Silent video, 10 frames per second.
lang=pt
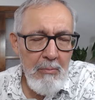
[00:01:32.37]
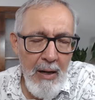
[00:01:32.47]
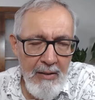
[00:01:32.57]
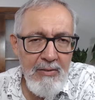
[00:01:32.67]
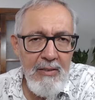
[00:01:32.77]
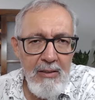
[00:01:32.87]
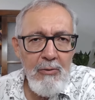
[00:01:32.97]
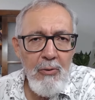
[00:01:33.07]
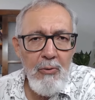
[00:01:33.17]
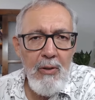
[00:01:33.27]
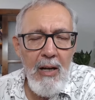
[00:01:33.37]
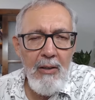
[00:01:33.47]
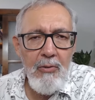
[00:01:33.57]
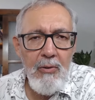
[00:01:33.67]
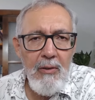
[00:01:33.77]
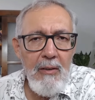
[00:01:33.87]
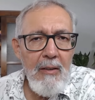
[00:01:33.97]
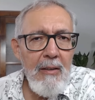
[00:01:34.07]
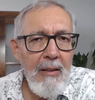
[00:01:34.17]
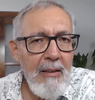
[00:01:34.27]
Mas, em todo caso,
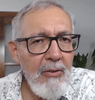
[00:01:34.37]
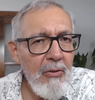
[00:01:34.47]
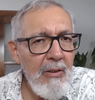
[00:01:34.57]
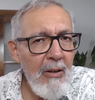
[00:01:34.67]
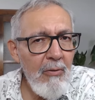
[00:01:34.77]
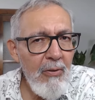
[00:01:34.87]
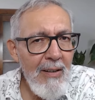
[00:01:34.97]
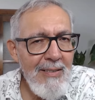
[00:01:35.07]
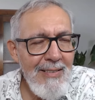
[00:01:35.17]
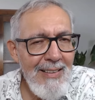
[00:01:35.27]
isso não faz